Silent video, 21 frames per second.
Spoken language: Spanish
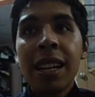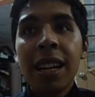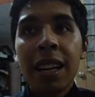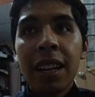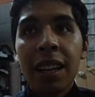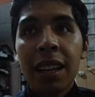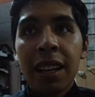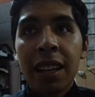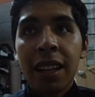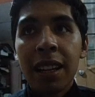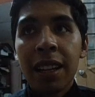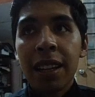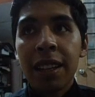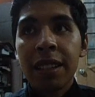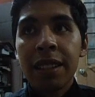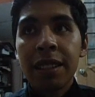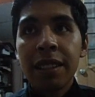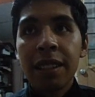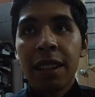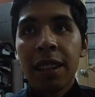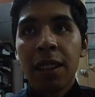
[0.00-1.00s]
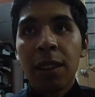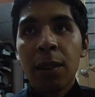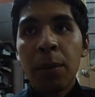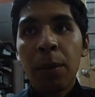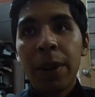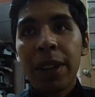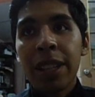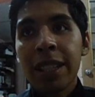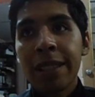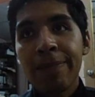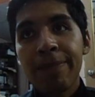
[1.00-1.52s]
Eh, si no,
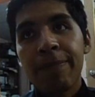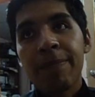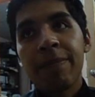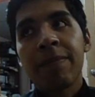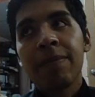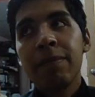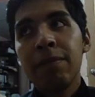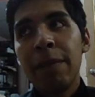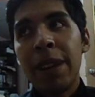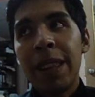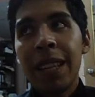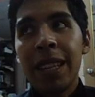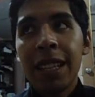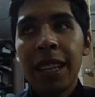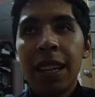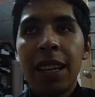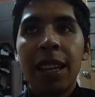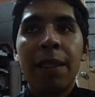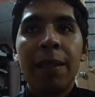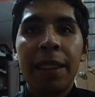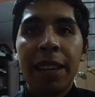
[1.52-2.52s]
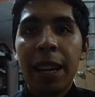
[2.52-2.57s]
pues me dicen y